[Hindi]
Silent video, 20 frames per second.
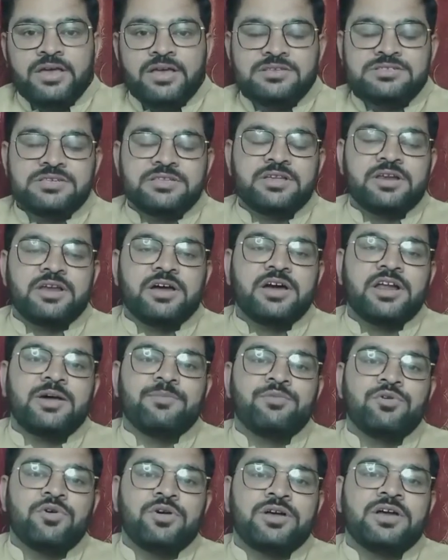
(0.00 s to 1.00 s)
इसी तरह अगर
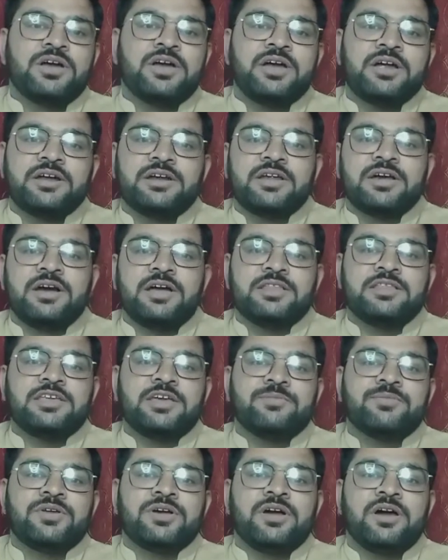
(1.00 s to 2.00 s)
आप लोहे का गेट लगाते
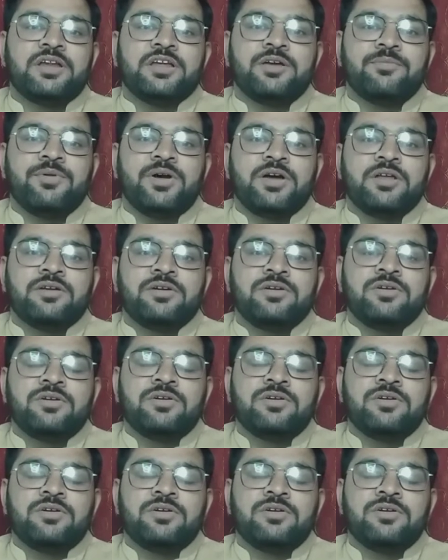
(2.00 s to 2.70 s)
हैं अपने घर के बाहर